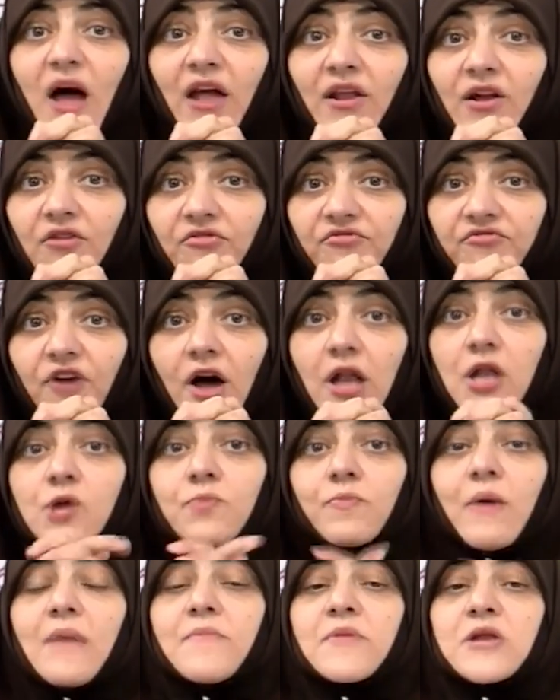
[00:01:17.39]
عن أطفال
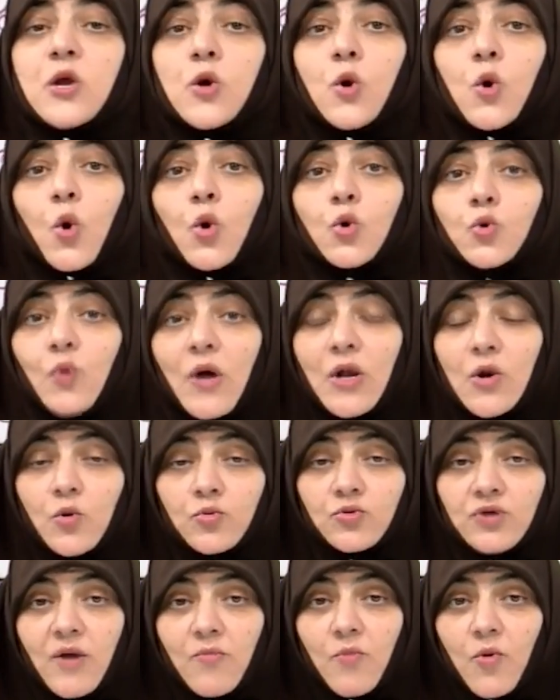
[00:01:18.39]
يبقى مين اللي القدوة اللي
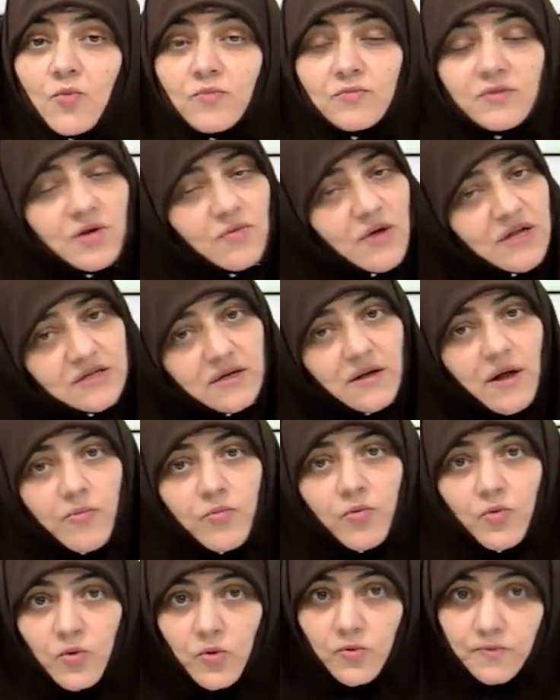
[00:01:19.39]
قدامهم دلوقتي
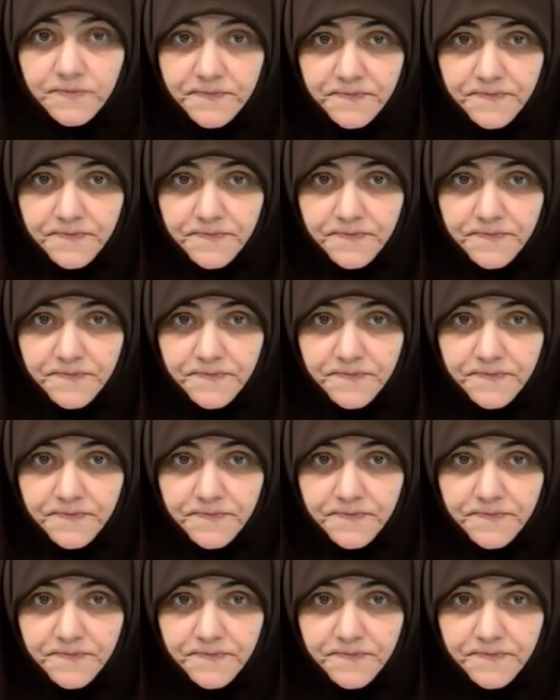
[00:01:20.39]
الأب والأم